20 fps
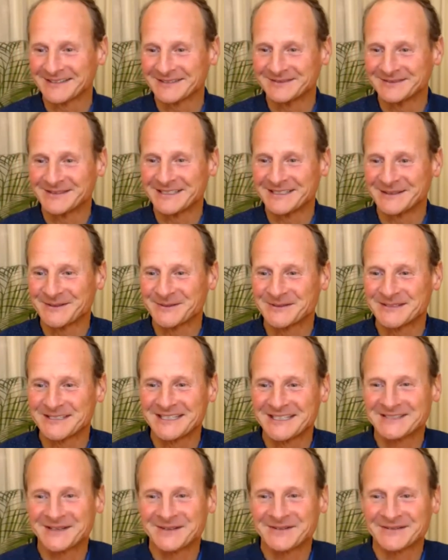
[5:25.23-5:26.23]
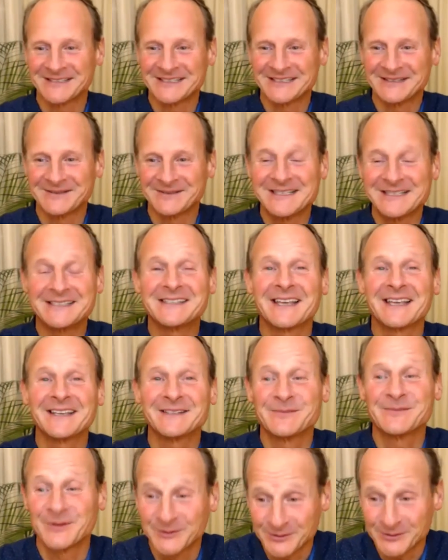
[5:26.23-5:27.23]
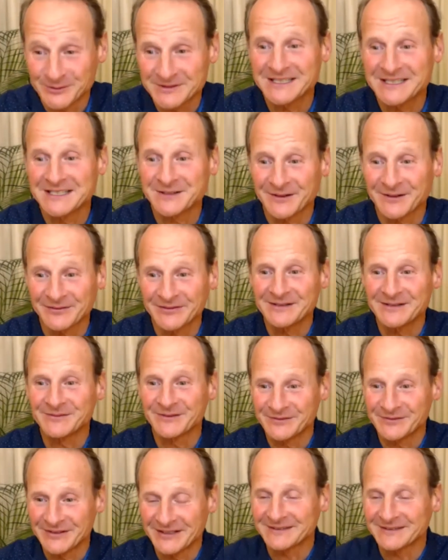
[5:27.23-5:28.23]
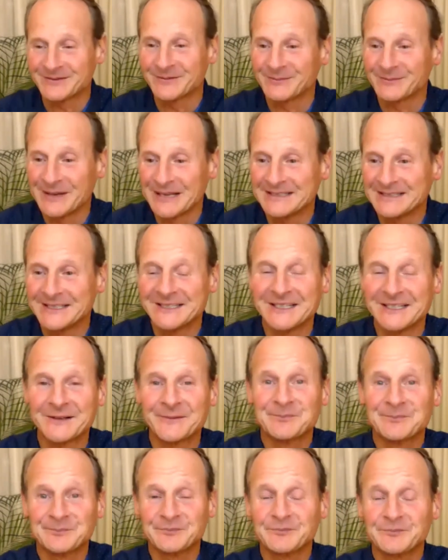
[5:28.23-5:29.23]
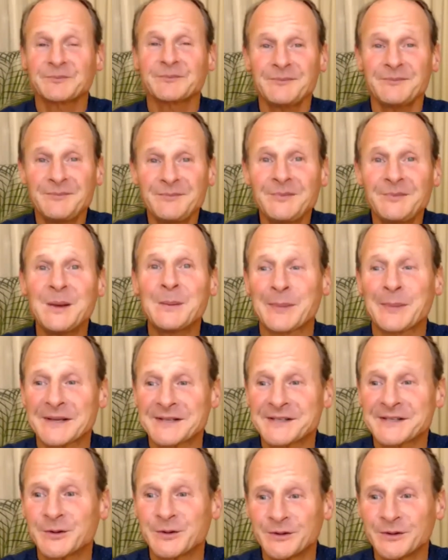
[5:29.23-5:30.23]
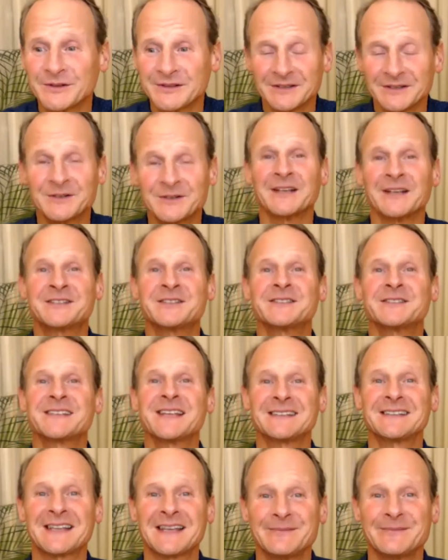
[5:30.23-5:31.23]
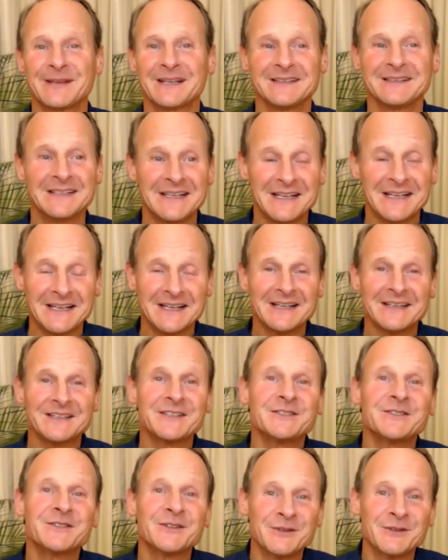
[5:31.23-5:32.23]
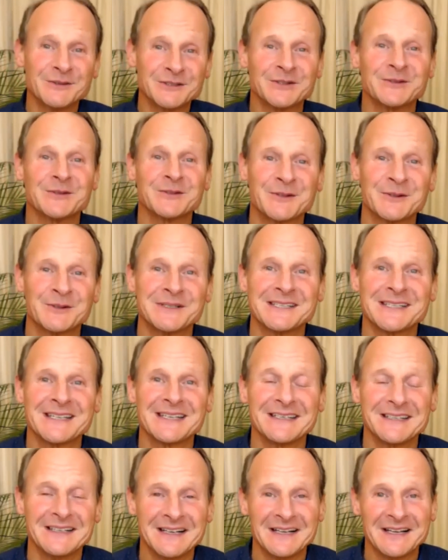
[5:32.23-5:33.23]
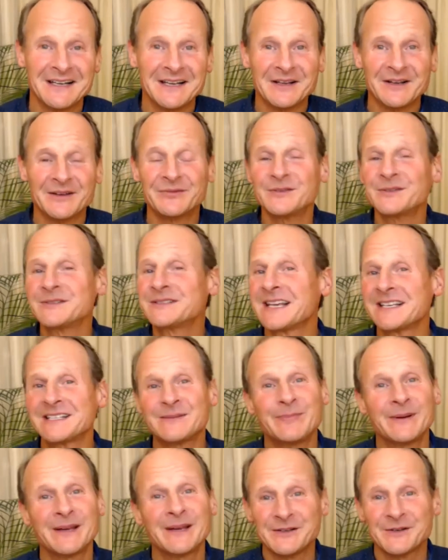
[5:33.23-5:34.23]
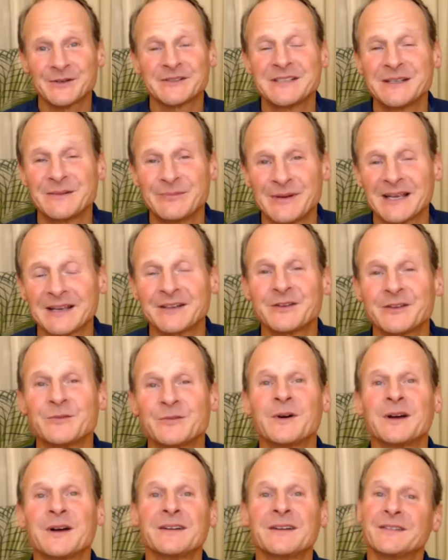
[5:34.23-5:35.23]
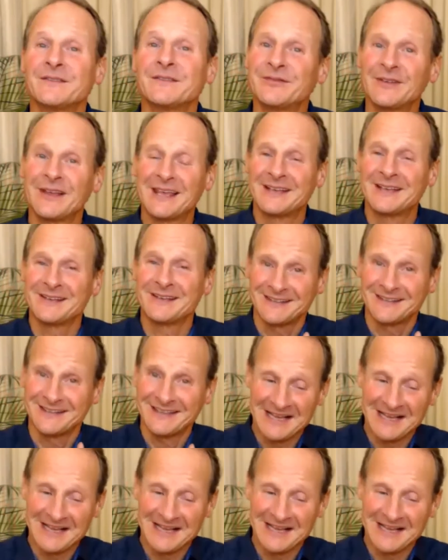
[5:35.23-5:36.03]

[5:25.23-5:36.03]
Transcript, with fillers: Oui, tout ce qui schizophrène, oui, exactement, tout ce qui schizophrène, vous faites bien de le dire, parce que c'est très bien que de l'autre côté, vous aspirez aussi bien que moi vers